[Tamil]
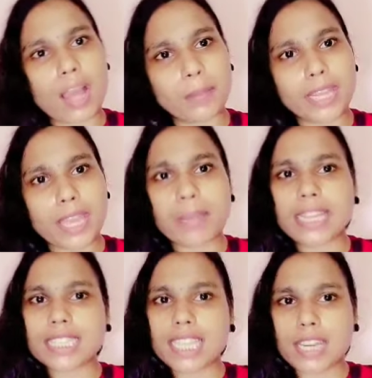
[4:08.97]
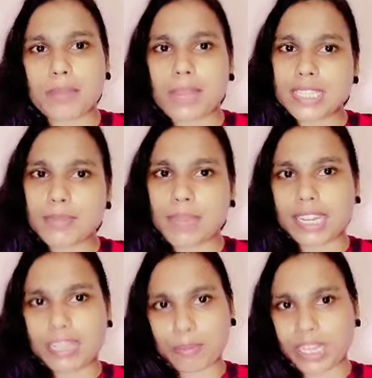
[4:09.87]
அப்படியே பக்கத்தில் இருக்க பெல் சிம்பிளை
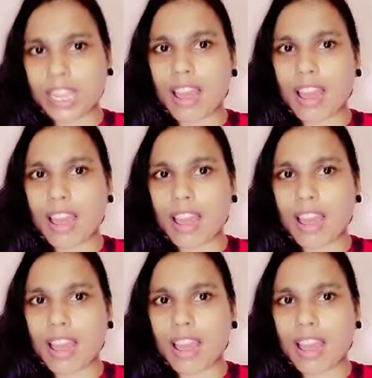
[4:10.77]
கிளிக் பண்ணி